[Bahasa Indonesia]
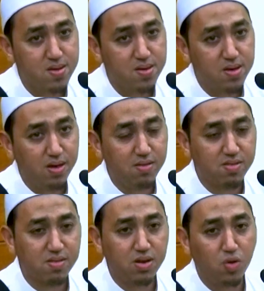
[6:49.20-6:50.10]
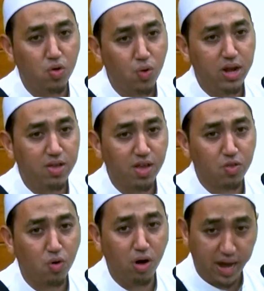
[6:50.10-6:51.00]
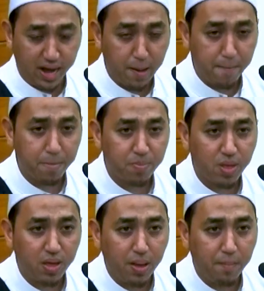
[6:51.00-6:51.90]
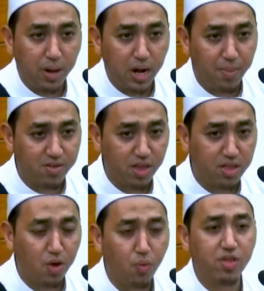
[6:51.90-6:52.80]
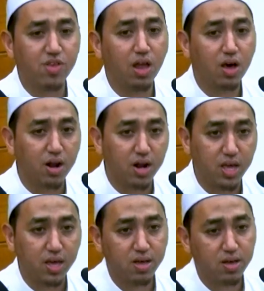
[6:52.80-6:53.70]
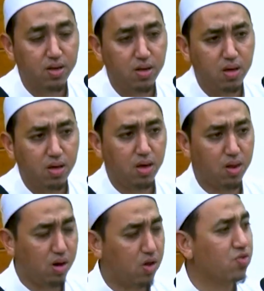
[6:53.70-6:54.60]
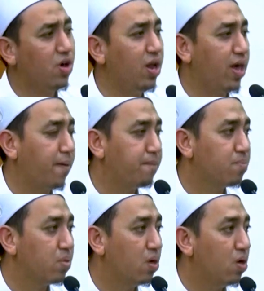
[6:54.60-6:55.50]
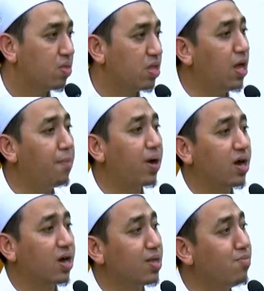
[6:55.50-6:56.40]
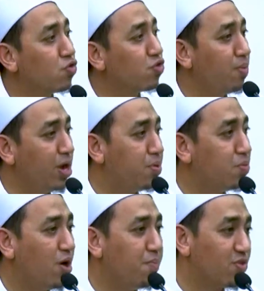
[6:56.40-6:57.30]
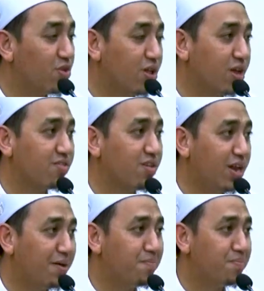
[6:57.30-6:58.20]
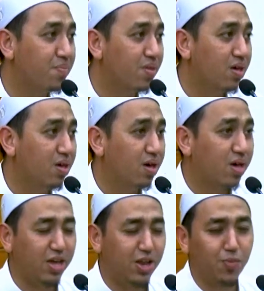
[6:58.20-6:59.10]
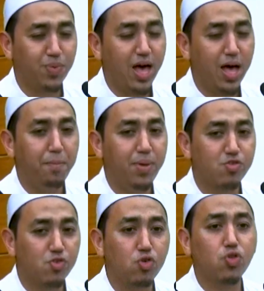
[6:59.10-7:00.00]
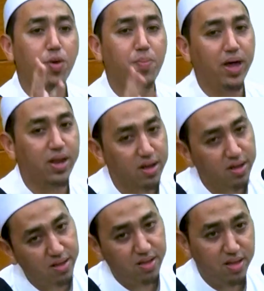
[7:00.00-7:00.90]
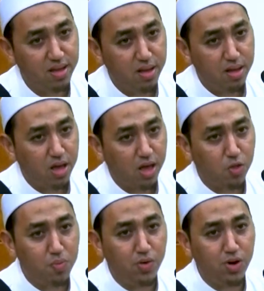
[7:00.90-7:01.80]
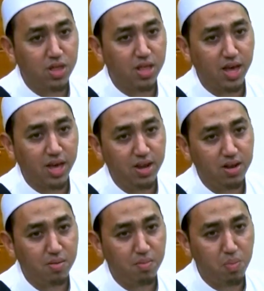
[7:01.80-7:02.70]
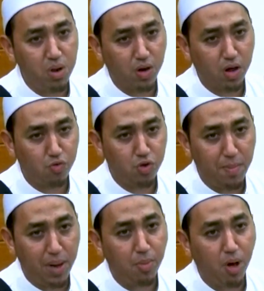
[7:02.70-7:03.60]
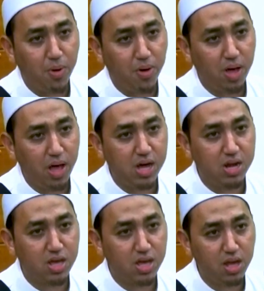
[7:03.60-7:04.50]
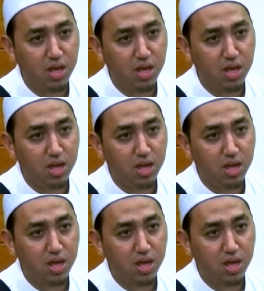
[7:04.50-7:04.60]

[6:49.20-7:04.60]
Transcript: Mas, dulu tuh ada satu orang bernama Sayyidina Wes Al-Qarani. Ini orang soleh, tidak pernah ketemu sama Nabi Muhammad SAW. Hidupnya habis untuk ibadah. Itu beliau diceritakan, beliau kalau sudah malam ngomong, hadihi